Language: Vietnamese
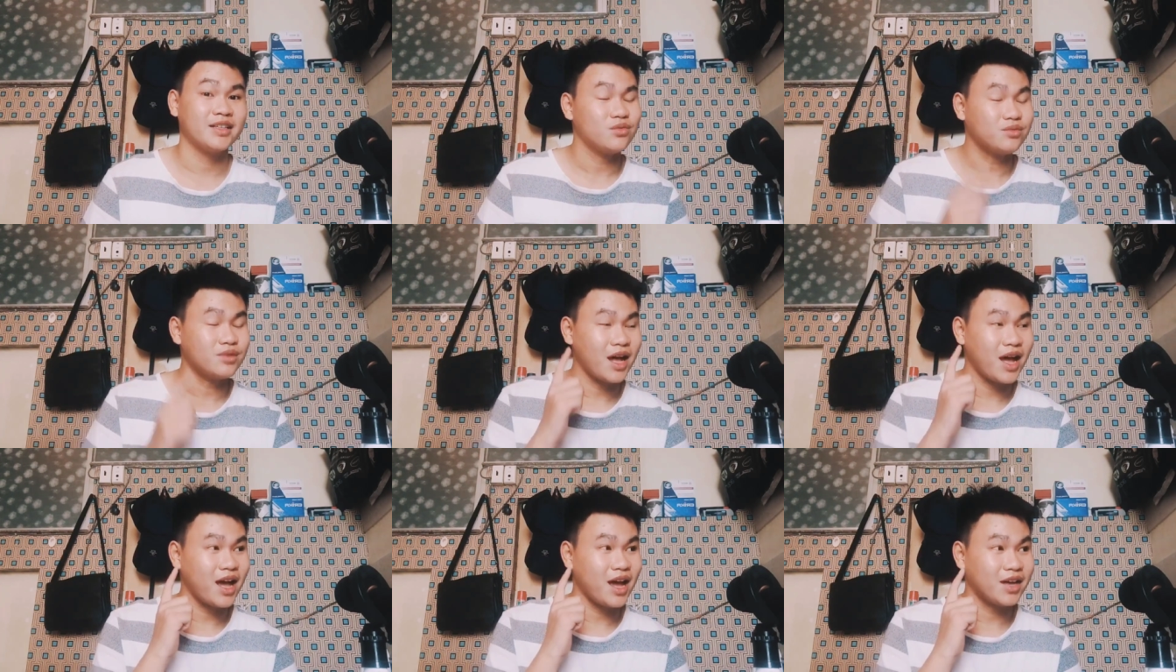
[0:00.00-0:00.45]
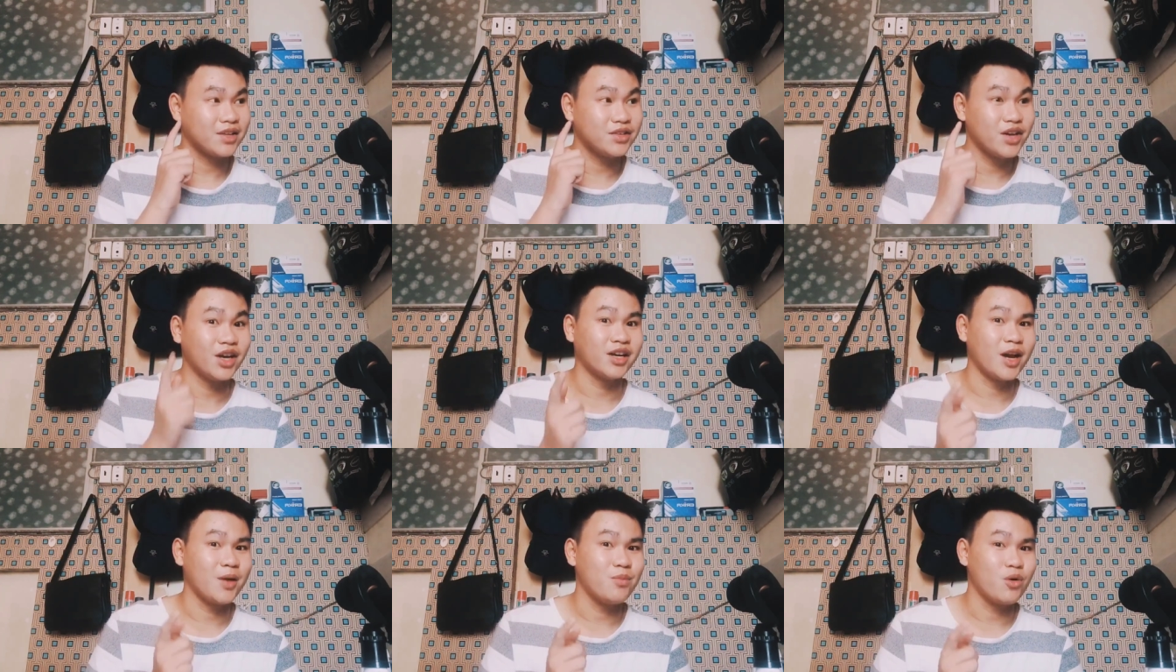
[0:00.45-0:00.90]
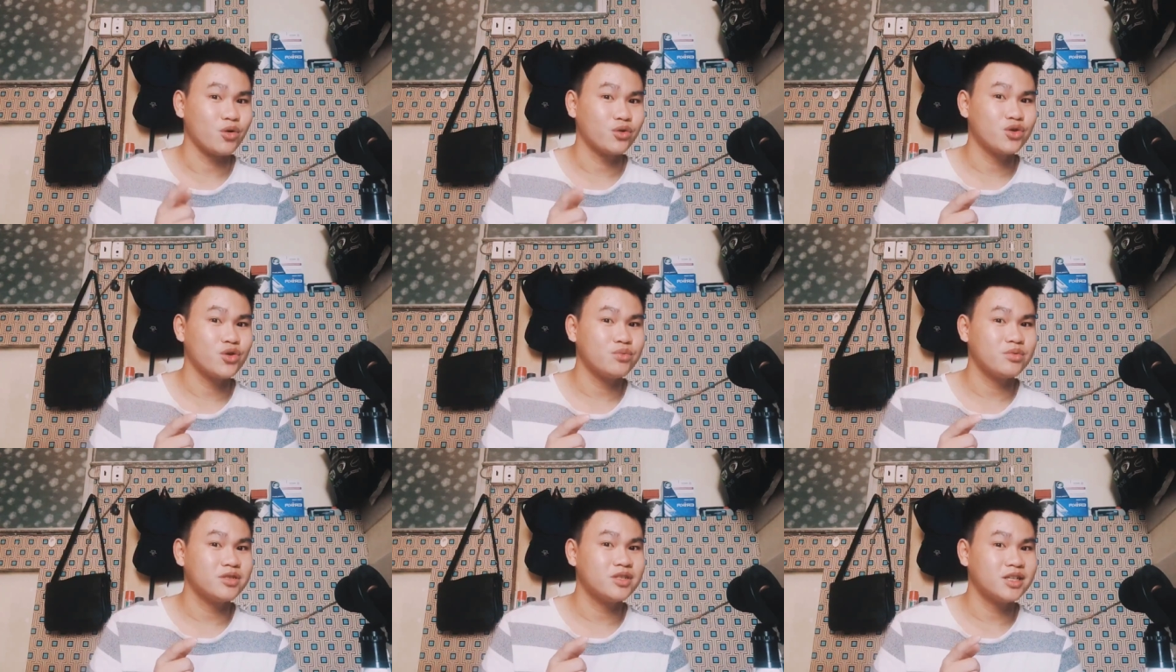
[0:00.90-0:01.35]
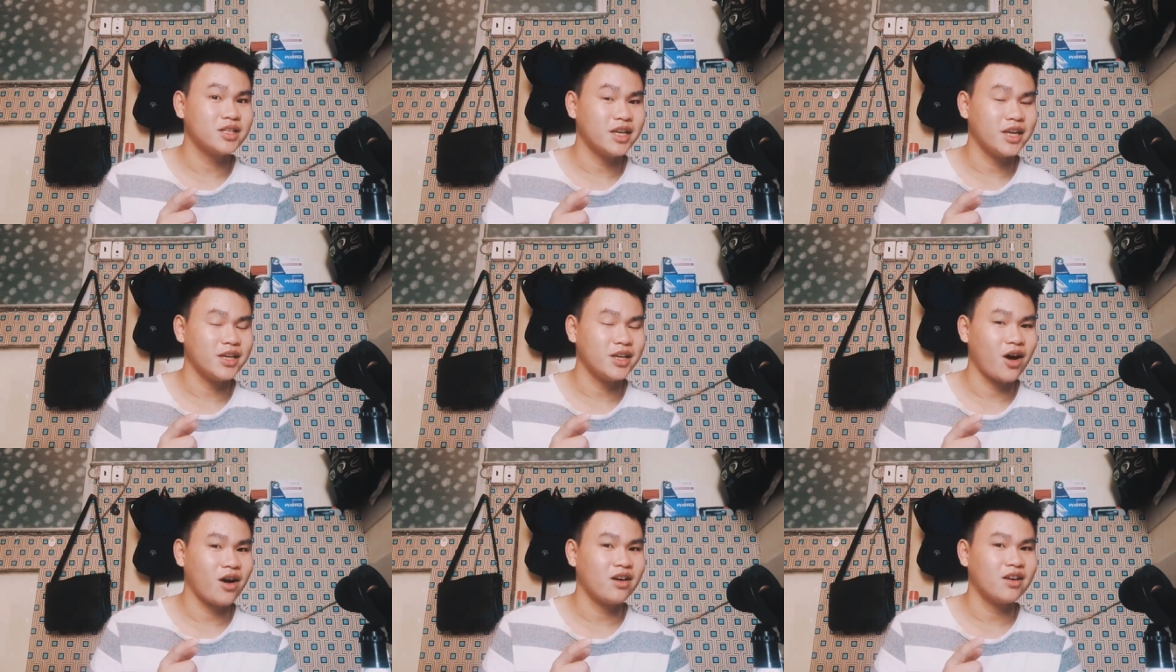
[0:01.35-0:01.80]
chúng ta dừng lại một chút trước
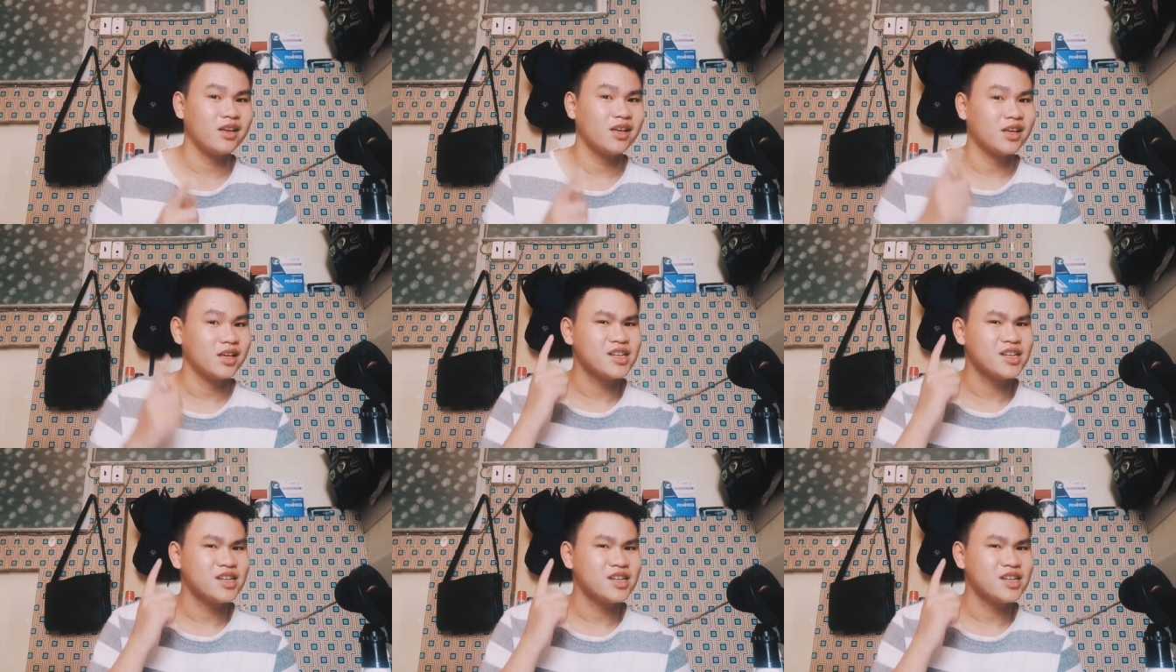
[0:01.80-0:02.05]
khi nói,